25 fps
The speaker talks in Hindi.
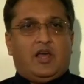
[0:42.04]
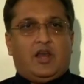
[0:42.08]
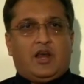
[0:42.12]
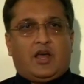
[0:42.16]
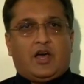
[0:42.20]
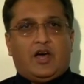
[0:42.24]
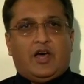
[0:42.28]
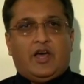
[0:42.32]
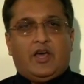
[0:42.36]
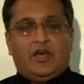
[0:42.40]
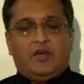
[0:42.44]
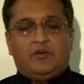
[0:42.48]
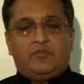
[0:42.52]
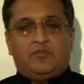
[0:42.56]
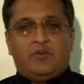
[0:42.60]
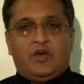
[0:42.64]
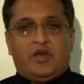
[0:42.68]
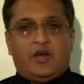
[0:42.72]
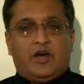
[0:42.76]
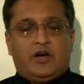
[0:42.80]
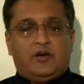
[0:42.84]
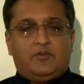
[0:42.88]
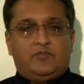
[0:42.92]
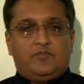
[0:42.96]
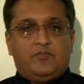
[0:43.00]
फिर कमाल
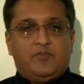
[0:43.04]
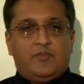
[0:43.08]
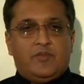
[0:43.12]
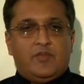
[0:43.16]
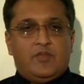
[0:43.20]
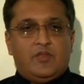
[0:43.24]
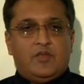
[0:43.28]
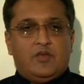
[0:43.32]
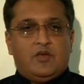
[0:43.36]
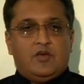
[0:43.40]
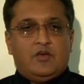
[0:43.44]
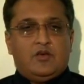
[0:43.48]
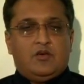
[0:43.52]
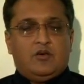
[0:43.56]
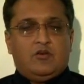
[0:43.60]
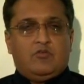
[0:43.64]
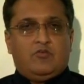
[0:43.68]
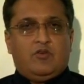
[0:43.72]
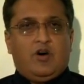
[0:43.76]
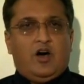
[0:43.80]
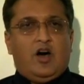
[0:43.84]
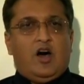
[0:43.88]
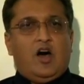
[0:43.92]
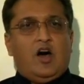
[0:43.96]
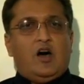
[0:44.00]
दिखाया एम के
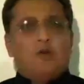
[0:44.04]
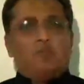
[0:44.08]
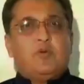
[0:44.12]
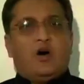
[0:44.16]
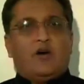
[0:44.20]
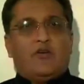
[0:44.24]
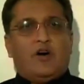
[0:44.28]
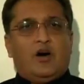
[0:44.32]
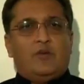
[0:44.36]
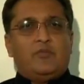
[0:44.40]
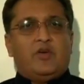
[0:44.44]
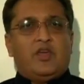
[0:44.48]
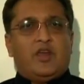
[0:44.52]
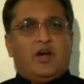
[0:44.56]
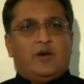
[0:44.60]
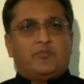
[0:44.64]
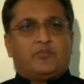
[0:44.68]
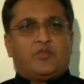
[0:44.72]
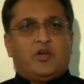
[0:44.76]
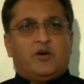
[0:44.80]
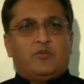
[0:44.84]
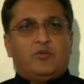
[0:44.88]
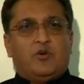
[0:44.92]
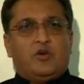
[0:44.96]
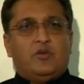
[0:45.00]
एम की मजीद दो
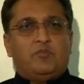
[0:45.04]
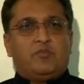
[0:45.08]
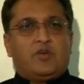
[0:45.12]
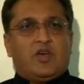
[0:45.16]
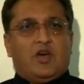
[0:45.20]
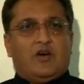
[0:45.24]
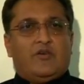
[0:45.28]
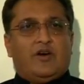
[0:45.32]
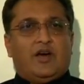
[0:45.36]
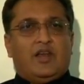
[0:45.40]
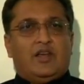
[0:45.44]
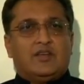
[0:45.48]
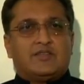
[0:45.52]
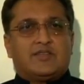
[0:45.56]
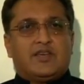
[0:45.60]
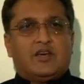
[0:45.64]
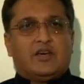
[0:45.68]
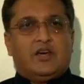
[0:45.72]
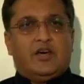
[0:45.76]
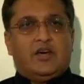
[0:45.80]
पतंगे कमाल के